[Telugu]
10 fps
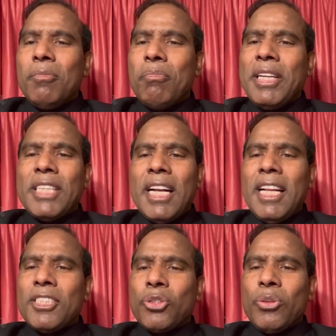
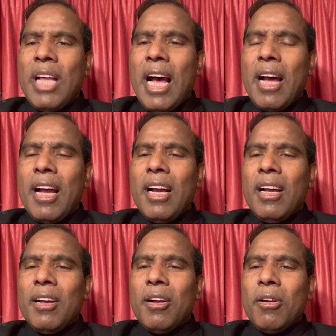మెయింటెనెన్స్ ఉందా
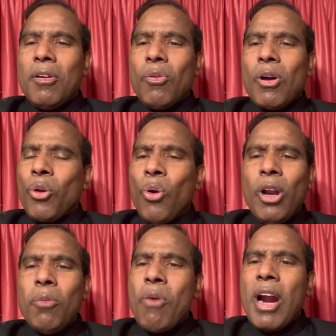ఒక
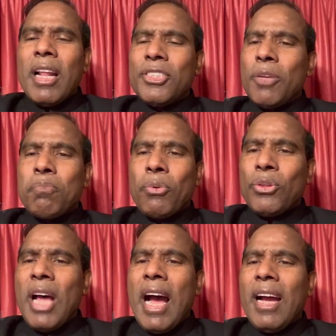రోల్ మోడల్షిప్ ఉందా